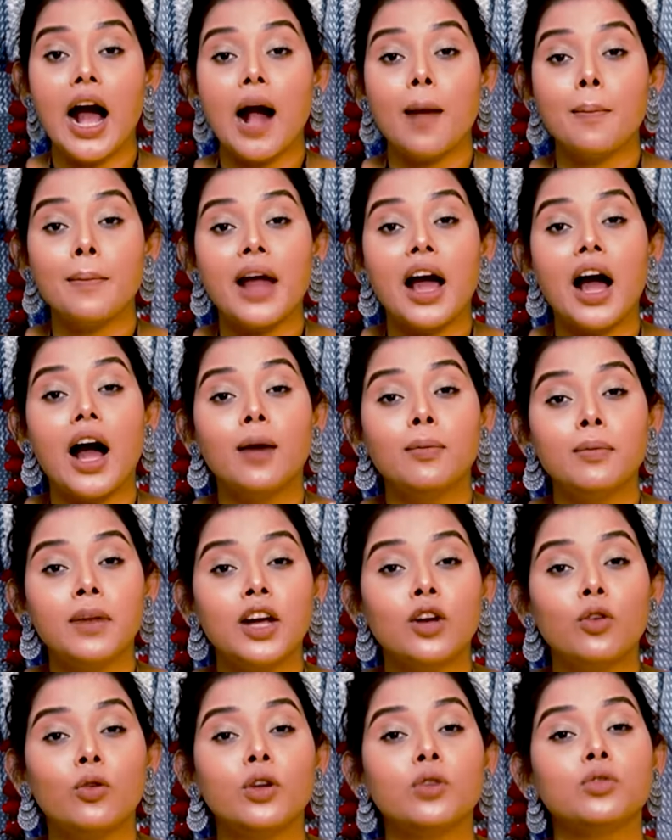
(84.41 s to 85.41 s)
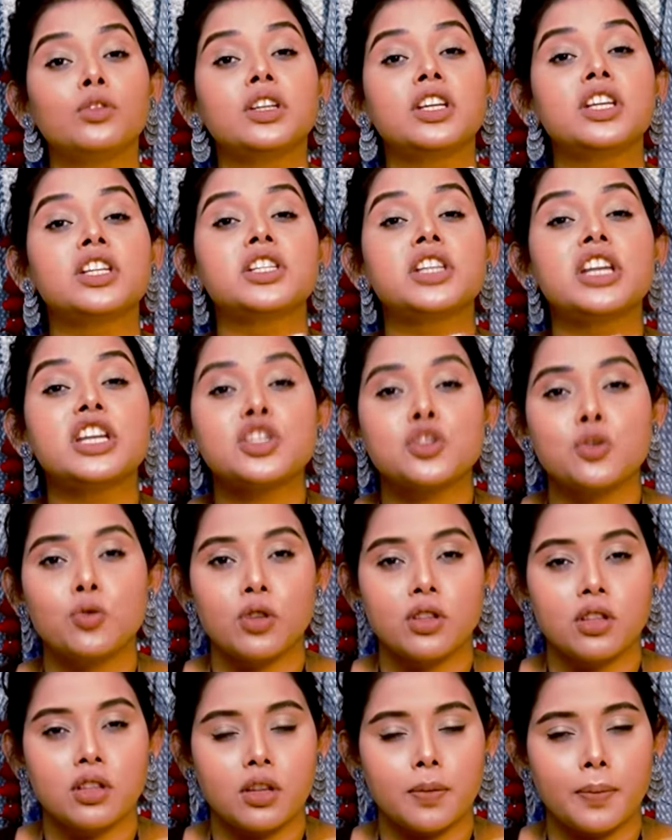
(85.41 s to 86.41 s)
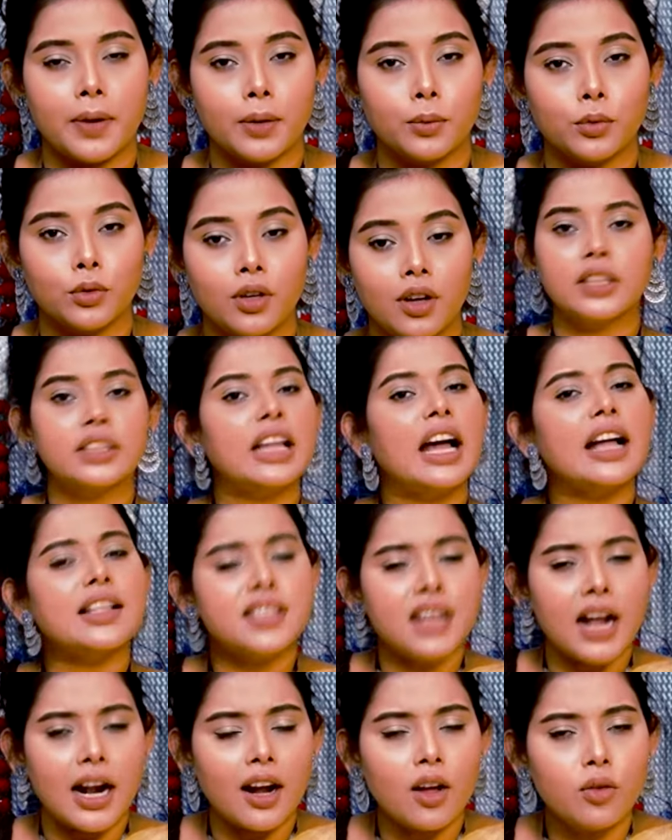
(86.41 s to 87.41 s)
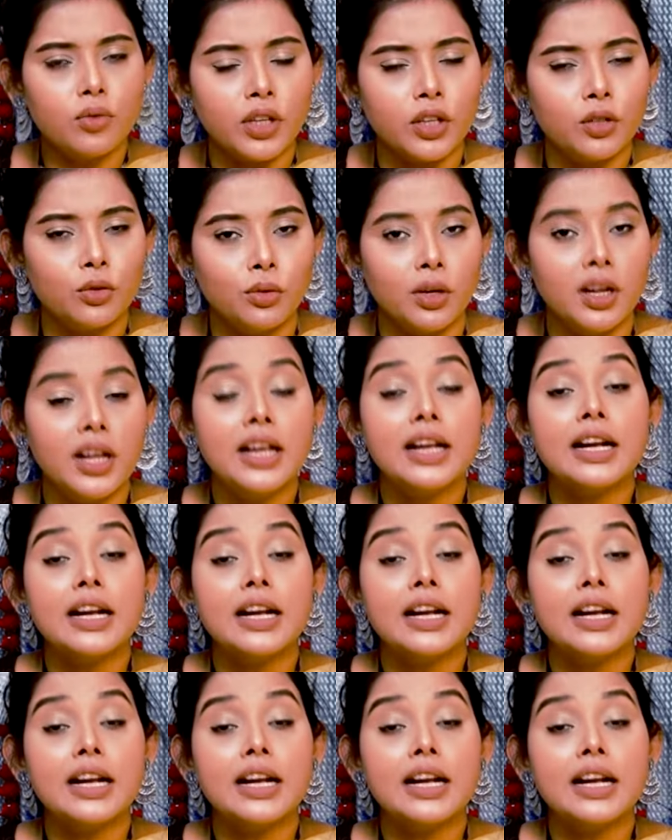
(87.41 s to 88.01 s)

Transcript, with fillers: আমরা হামলা করে ওদেরকে শেষ করে দিতে পারবো তাছাড়াও দেখুন